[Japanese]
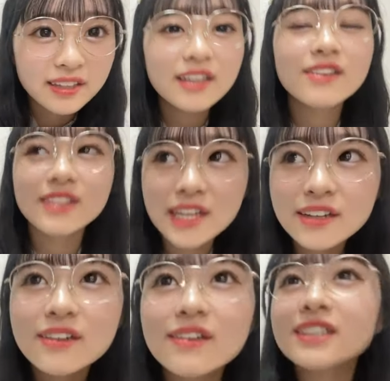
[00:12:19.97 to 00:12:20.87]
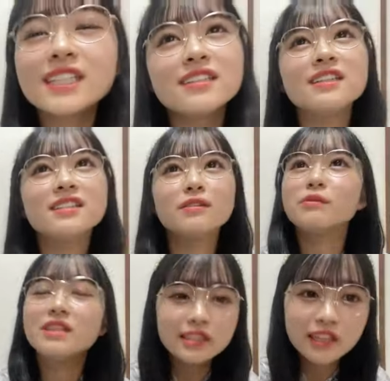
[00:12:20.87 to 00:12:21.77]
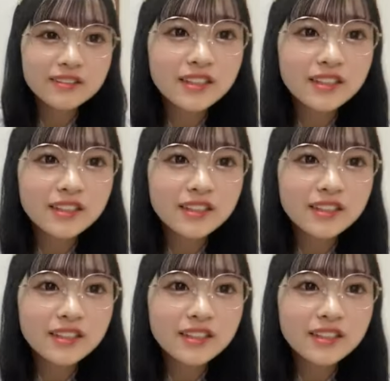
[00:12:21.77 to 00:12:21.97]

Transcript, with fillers: だよね私はですねもう一択